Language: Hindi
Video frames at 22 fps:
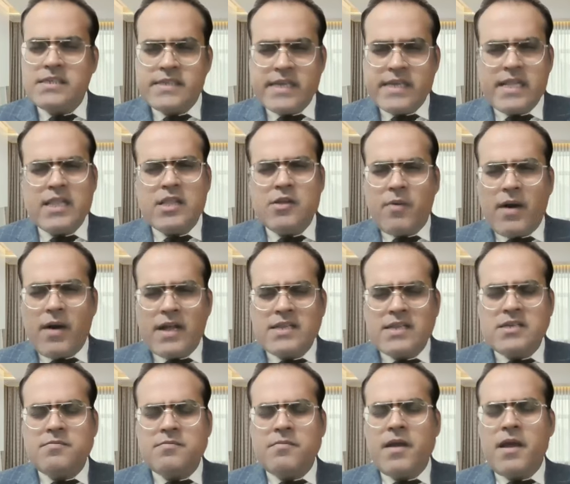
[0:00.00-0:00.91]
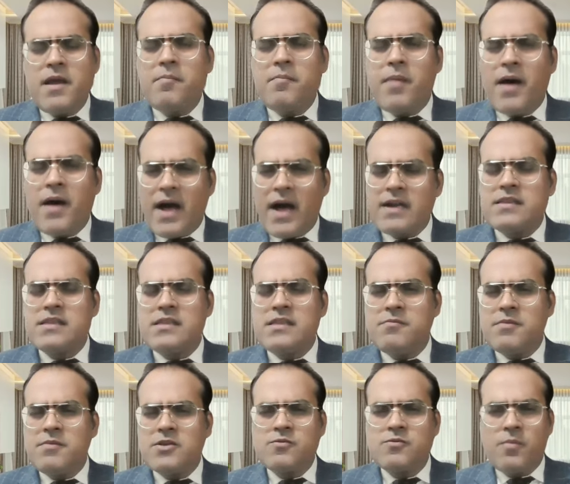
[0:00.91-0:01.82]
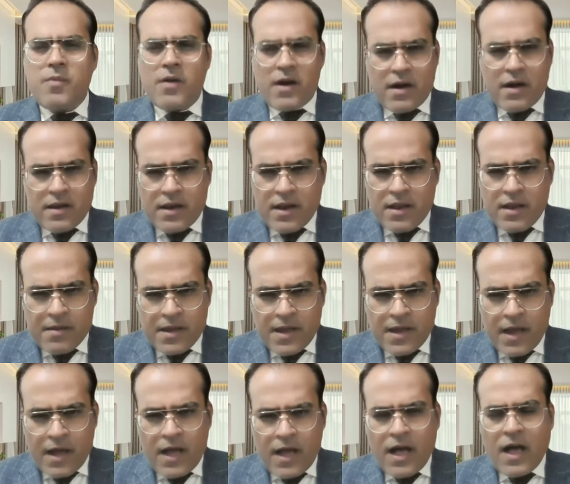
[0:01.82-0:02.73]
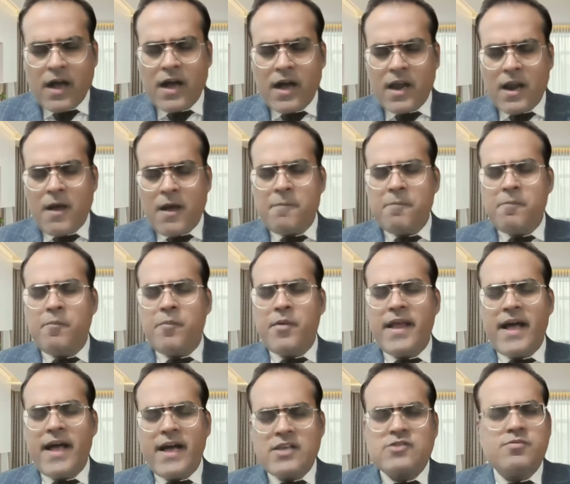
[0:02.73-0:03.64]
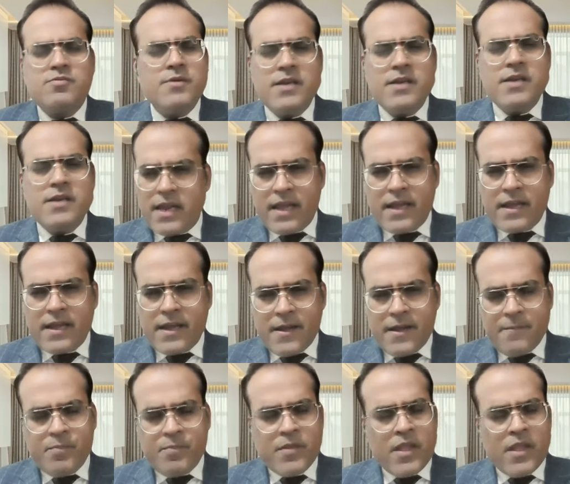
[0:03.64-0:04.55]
जल्दबाजी में भागती बस पकड़ने का अगर आप प्रयास भी करेंगे